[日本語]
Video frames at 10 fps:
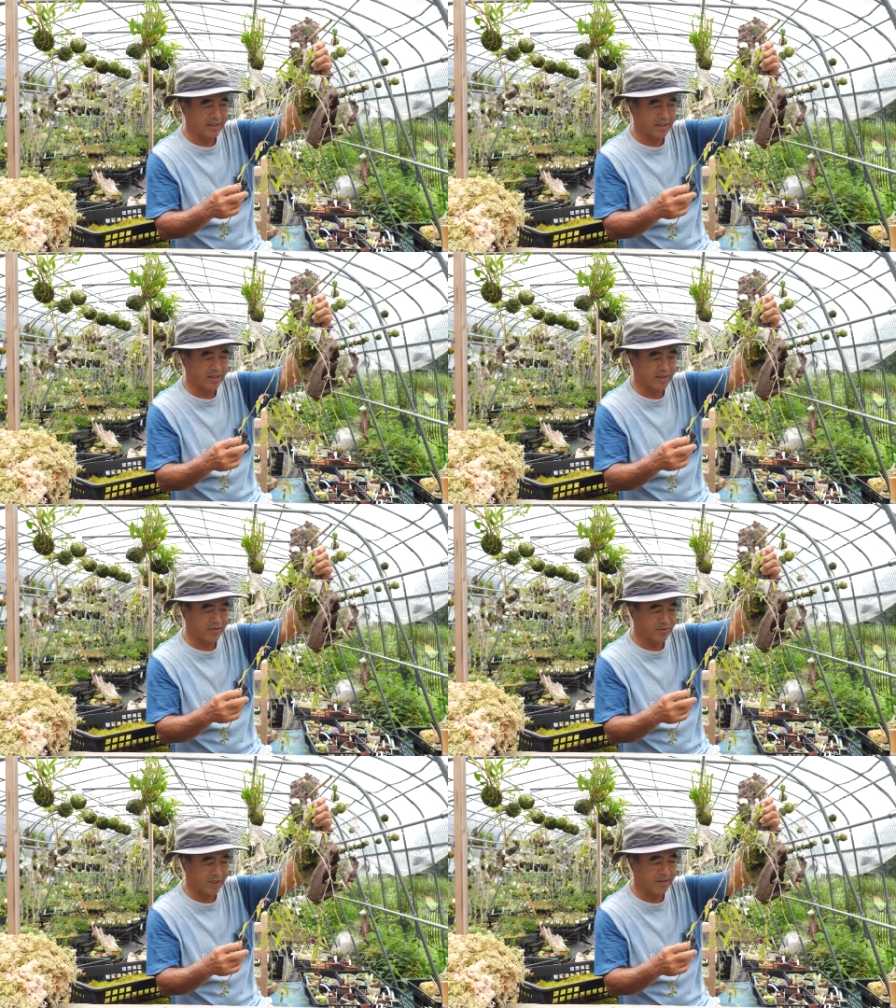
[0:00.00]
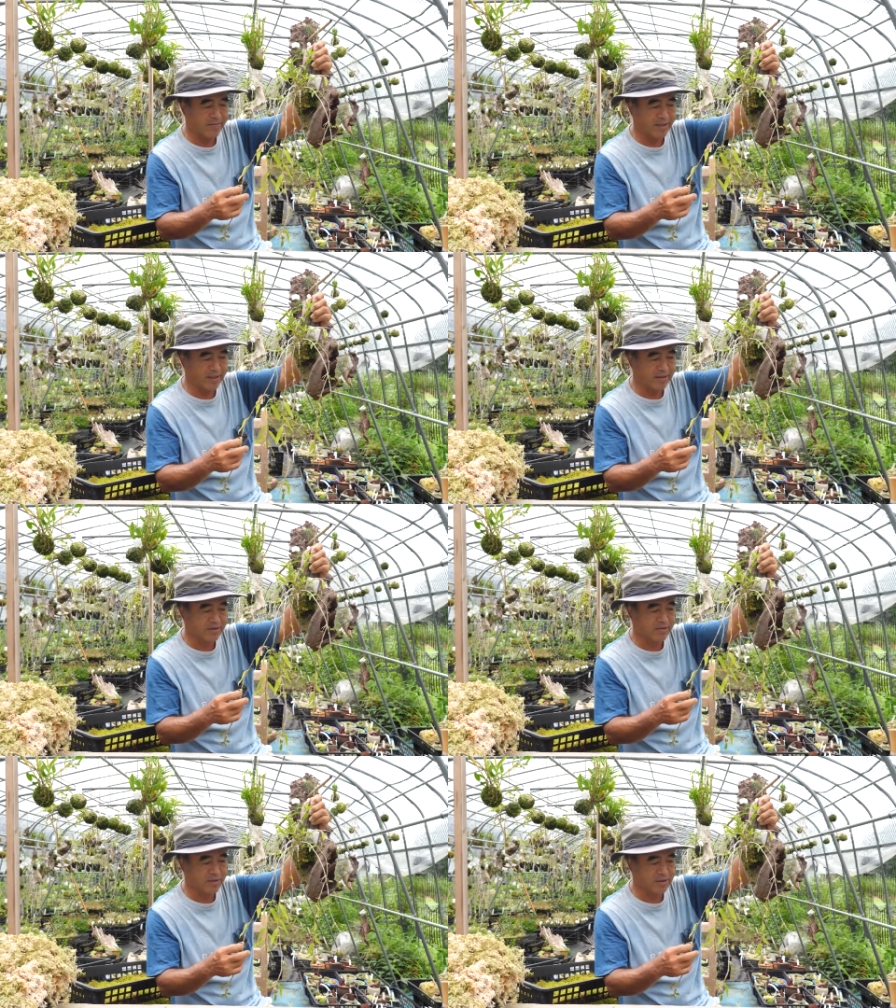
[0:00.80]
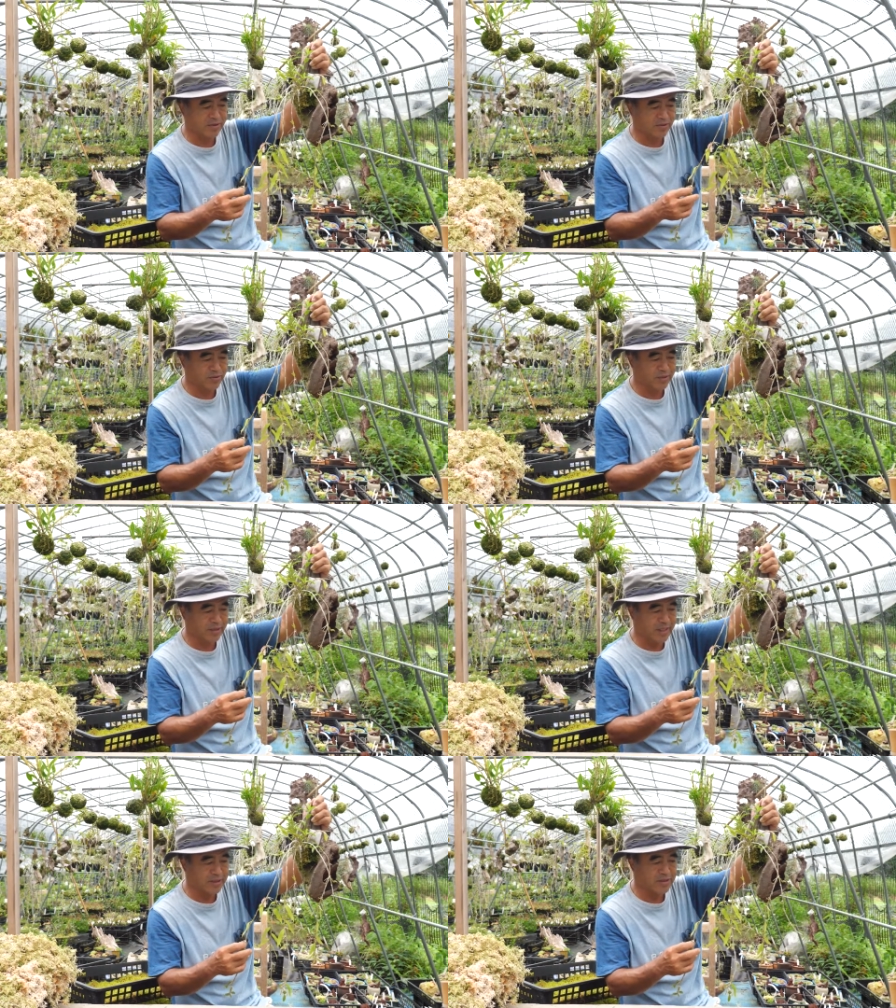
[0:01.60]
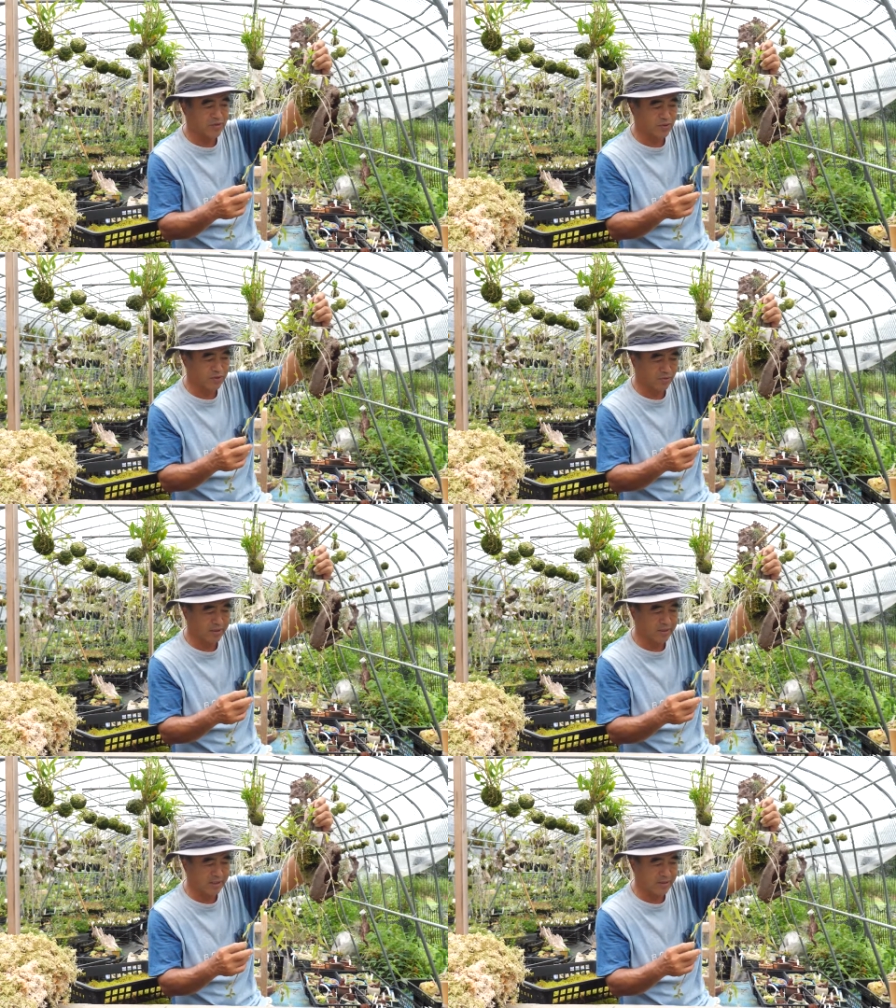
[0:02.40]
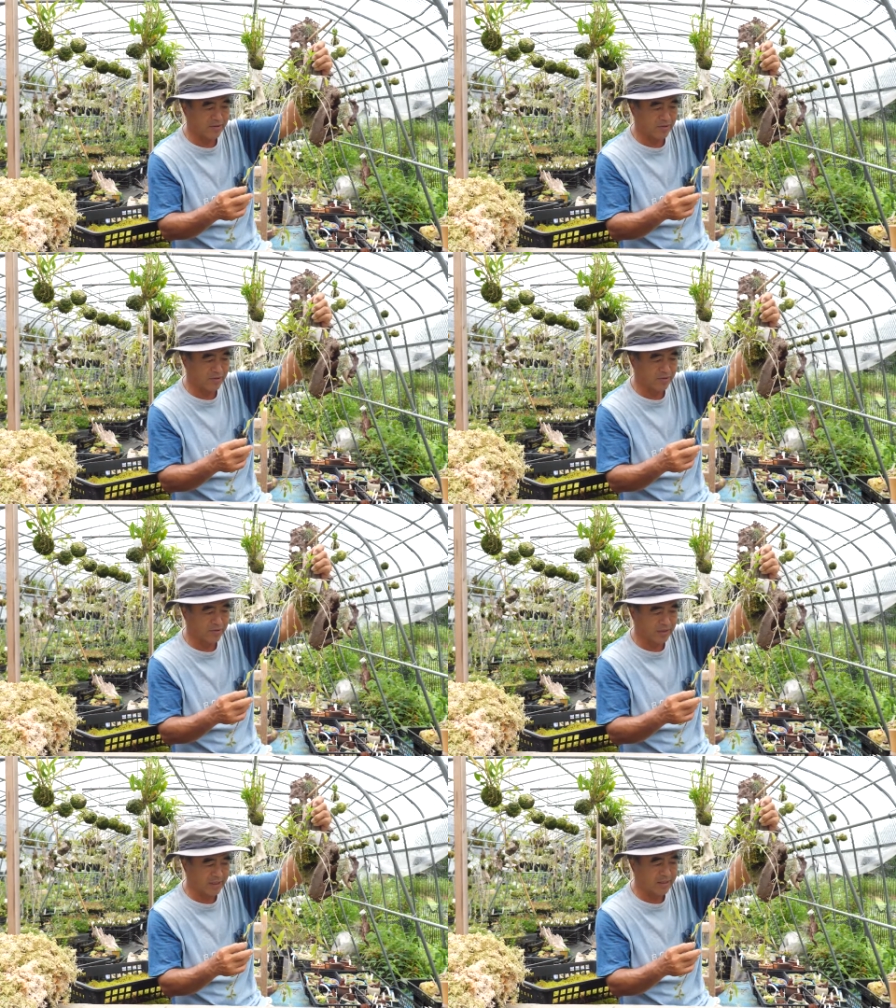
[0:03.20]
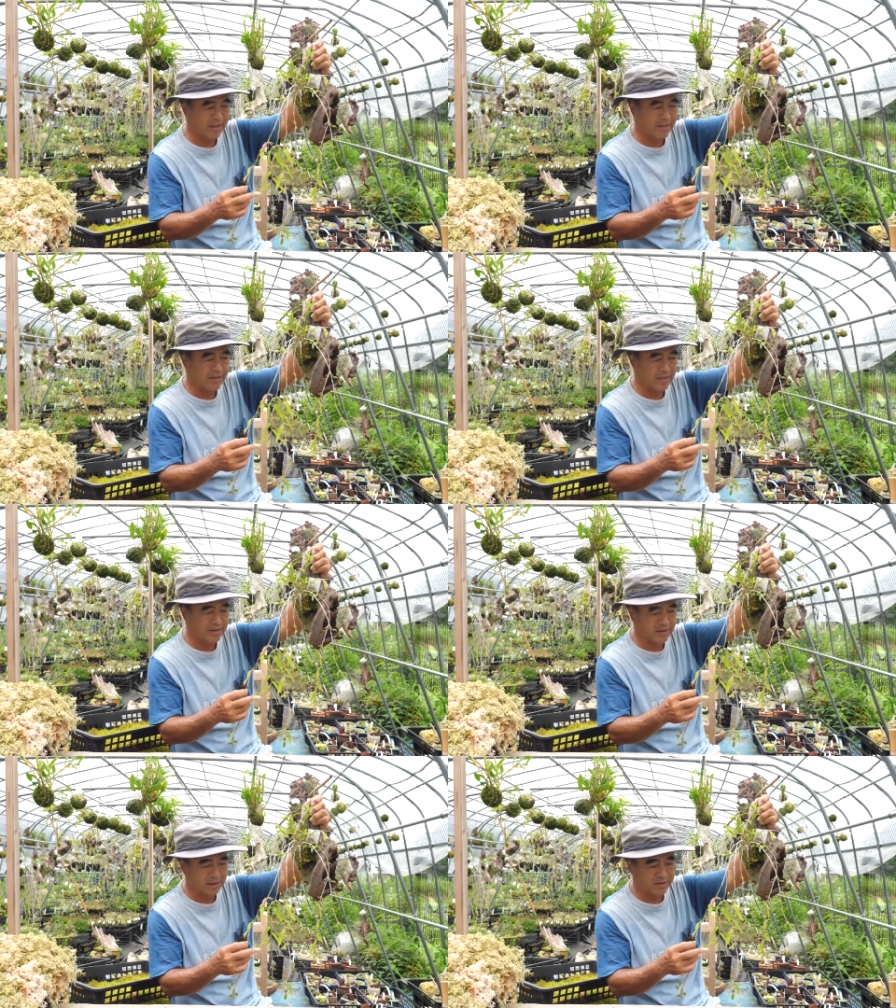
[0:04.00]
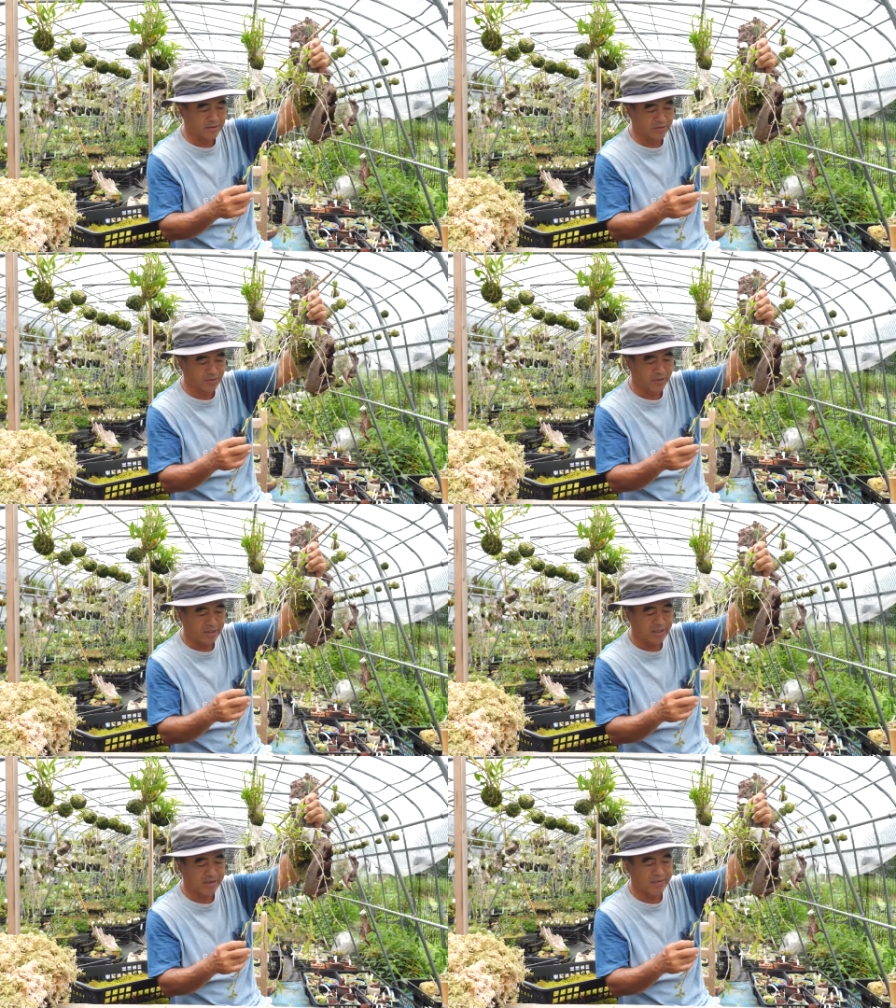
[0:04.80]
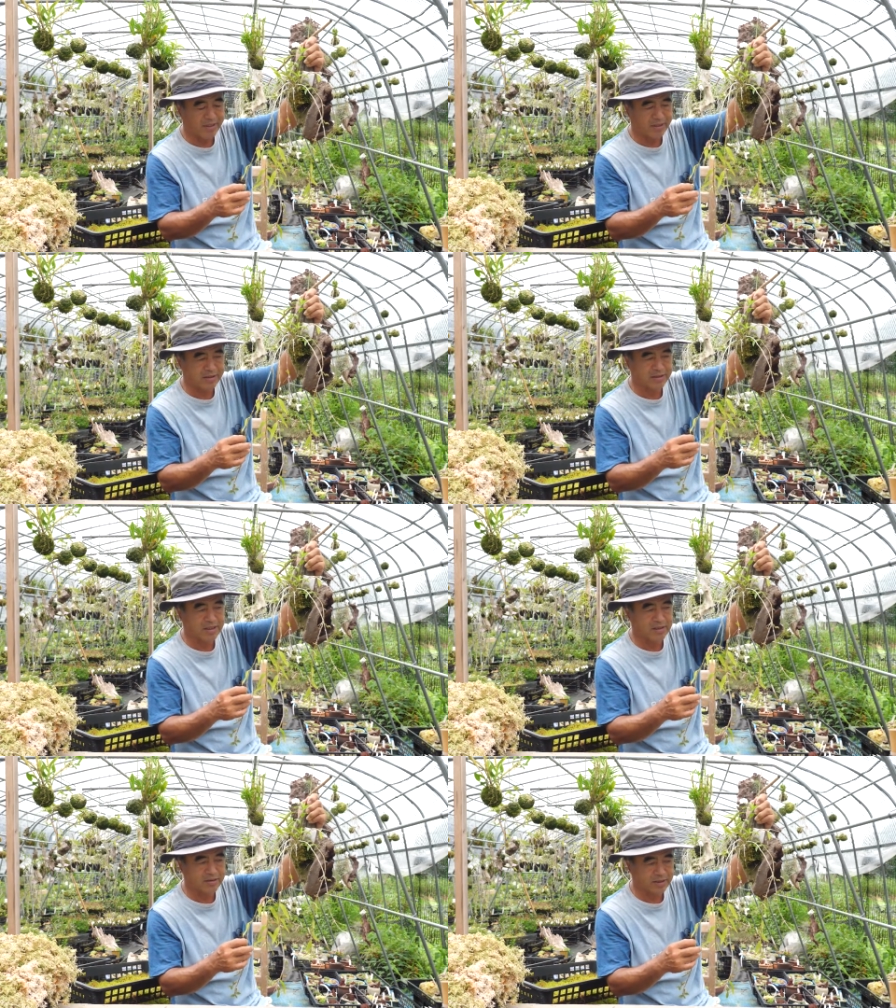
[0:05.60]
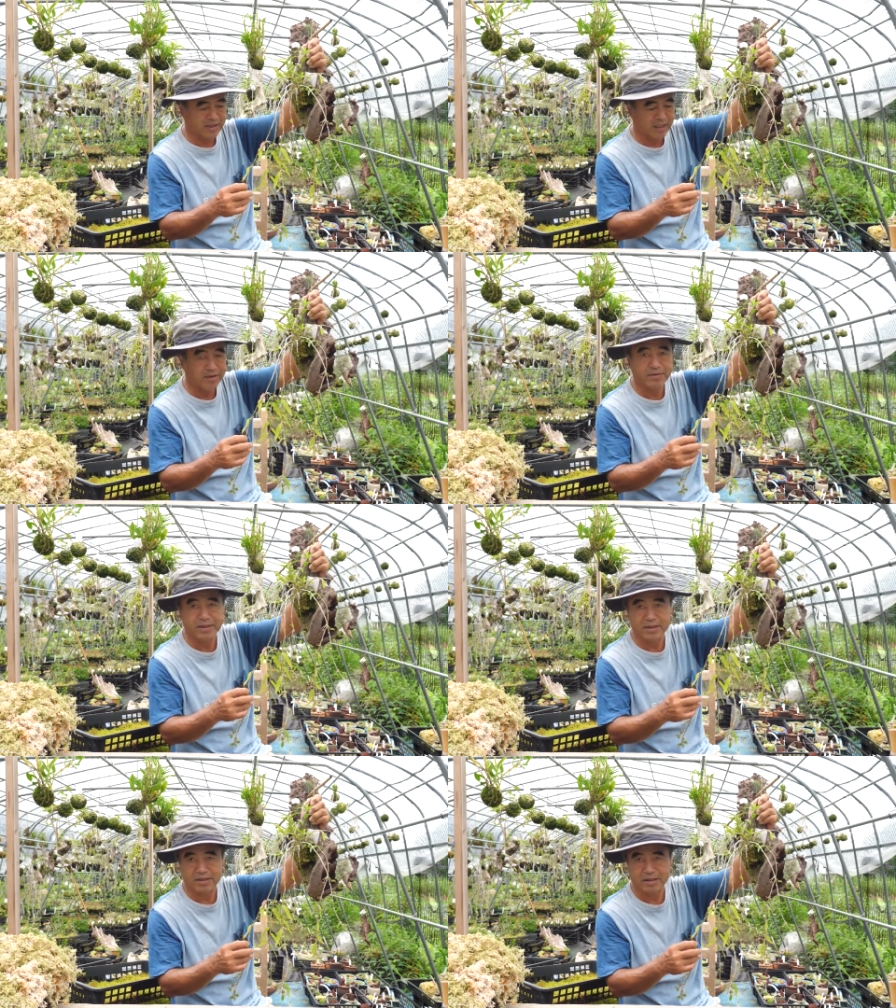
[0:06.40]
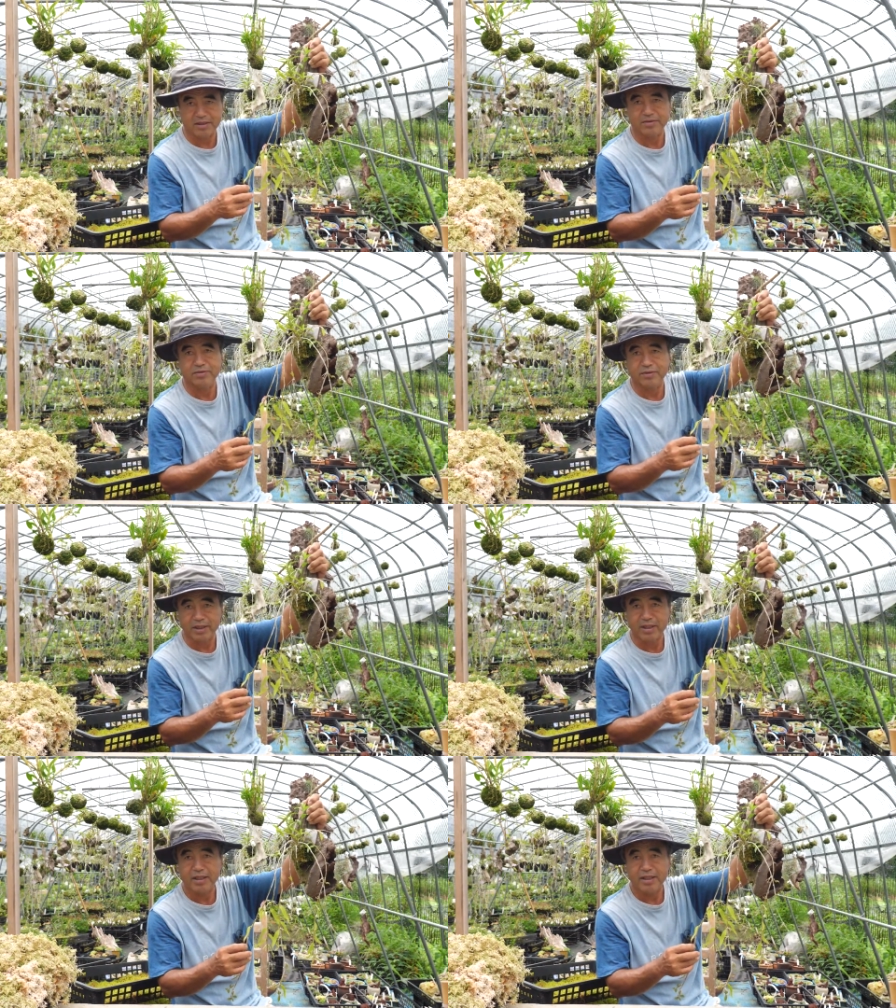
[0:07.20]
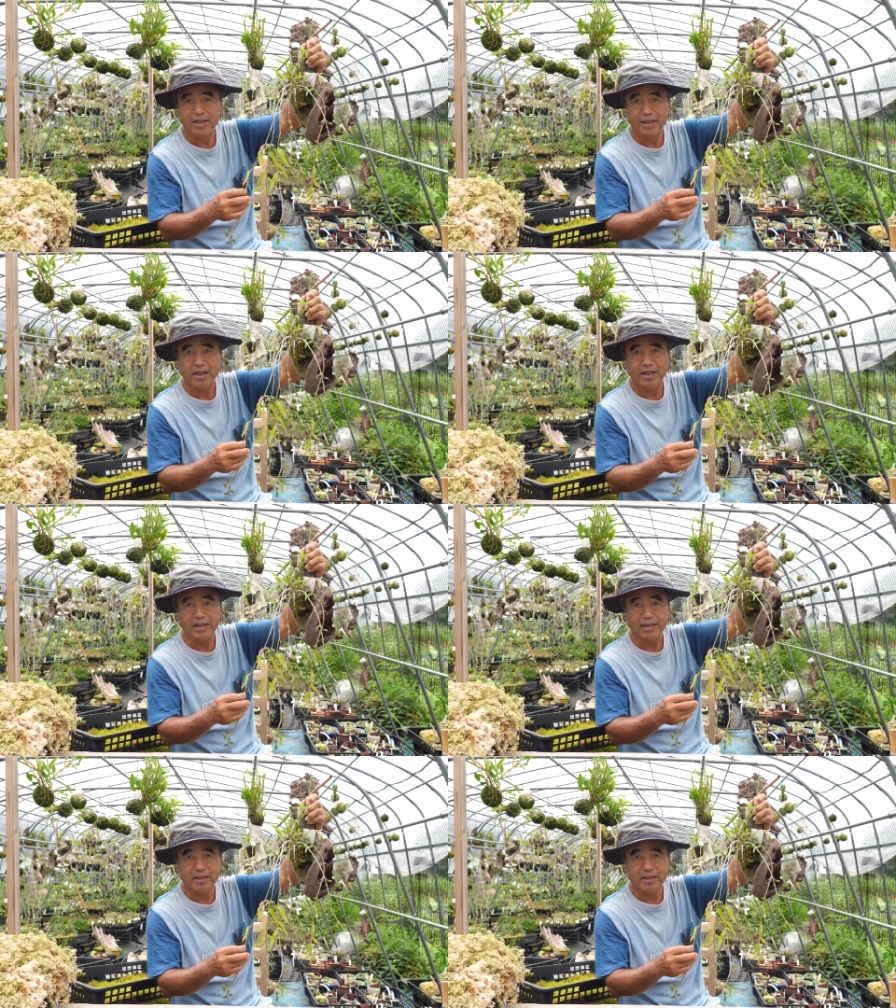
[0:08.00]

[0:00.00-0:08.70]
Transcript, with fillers: たあの花芽がつくんですけどその時乾燥とかあのガラガラにさしたりすると花芽がつかずに高めになったりするんですよね、はい、